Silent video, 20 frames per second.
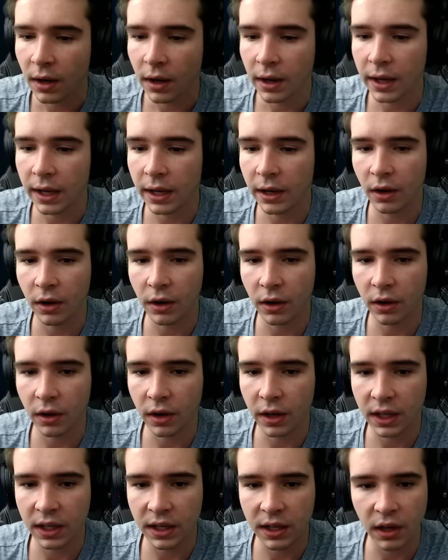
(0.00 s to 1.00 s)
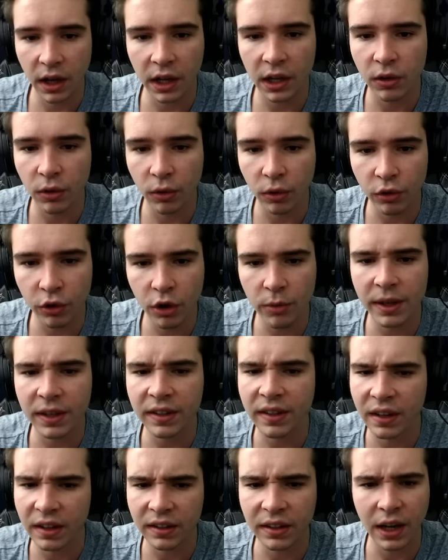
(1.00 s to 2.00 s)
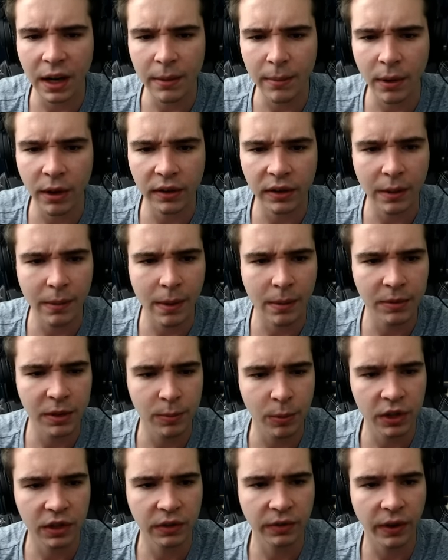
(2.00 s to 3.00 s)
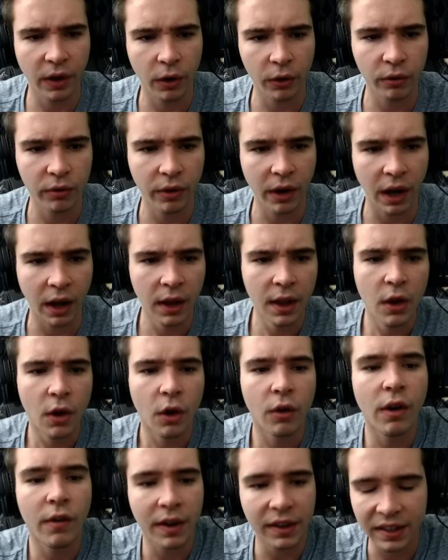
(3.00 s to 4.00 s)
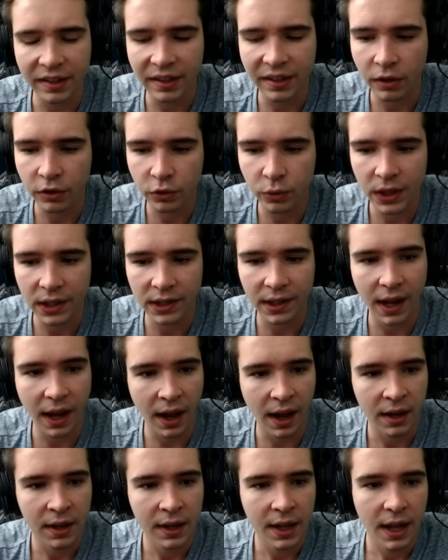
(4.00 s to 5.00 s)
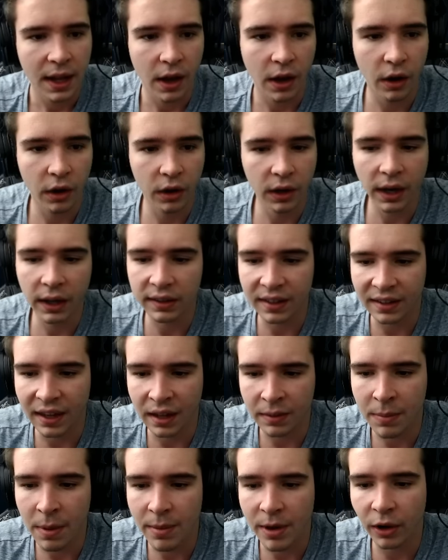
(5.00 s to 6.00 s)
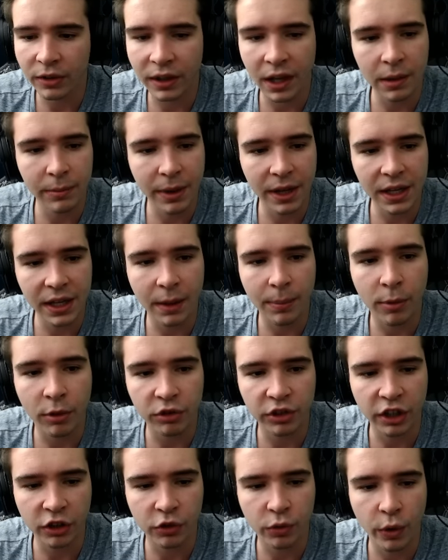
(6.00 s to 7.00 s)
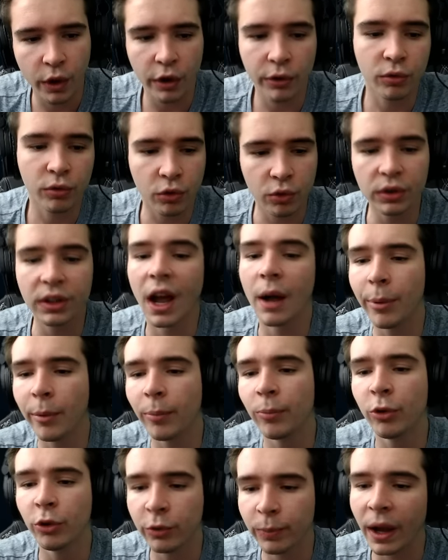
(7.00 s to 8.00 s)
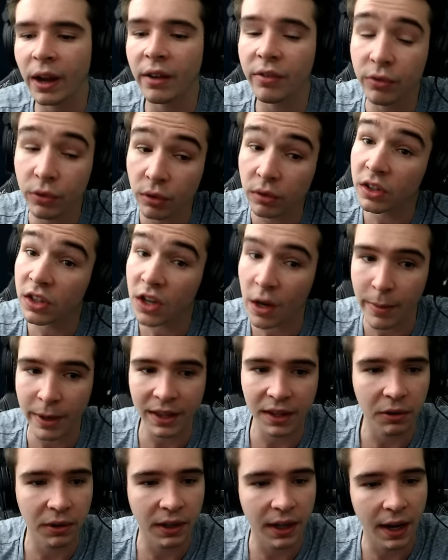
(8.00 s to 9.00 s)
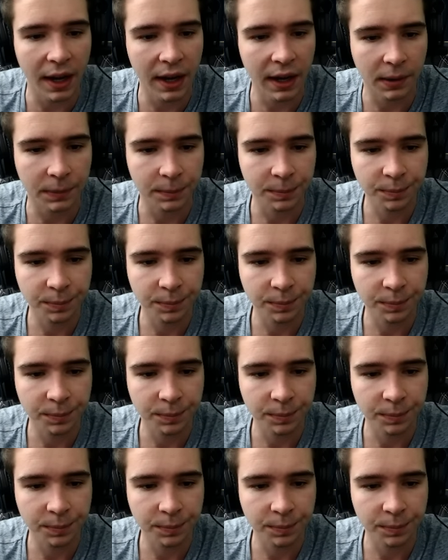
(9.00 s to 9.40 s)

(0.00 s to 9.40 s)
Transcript: et, qui, ont lieu, mais c'est quand, même, quand même un petit peu différent. Donc voilà, on va voir, ça sera ensuite à... là ça, te met bien en train de bannir prochain joueur. Donc du coup t'es un peu plus prévenu si jamais t'es en galère.